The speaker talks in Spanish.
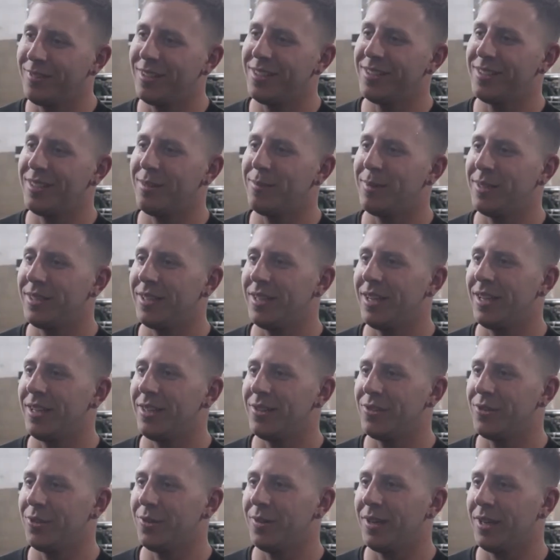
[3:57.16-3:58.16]
Es el material
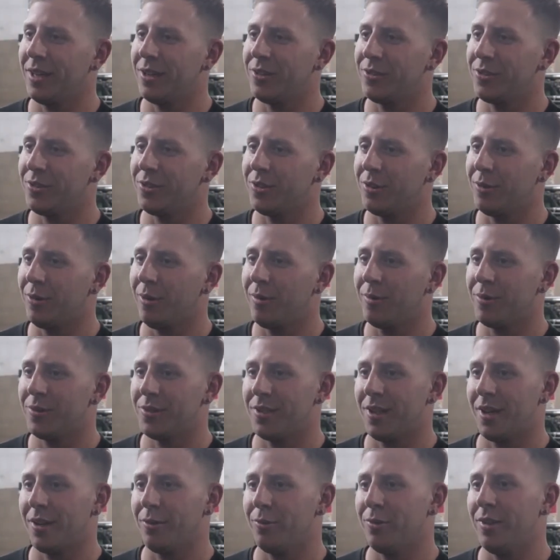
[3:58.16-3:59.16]
de sobra que nosotros
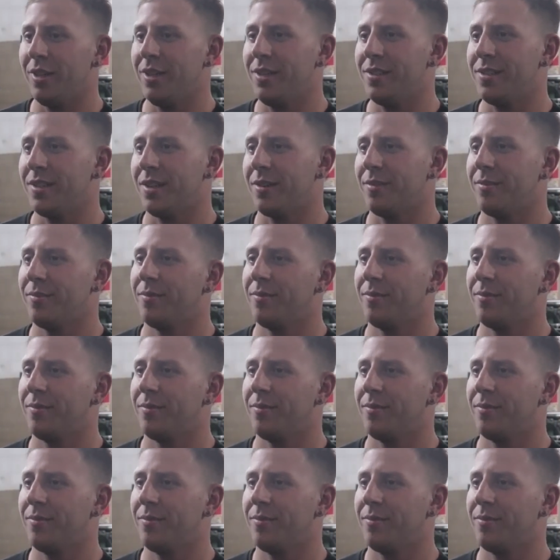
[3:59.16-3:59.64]
volvemos a reutilizar.